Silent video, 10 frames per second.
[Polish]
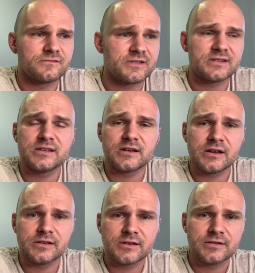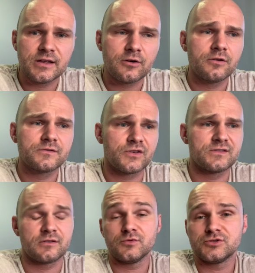wyznania religijnego coś zrobić.